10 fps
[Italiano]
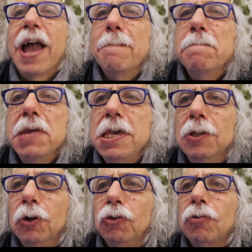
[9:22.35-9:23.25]

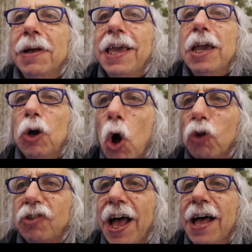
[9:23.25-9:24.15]
cammino, insomma, che
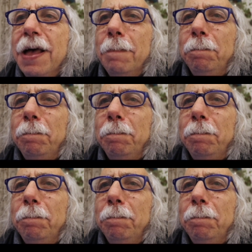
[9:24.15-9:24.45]
cosa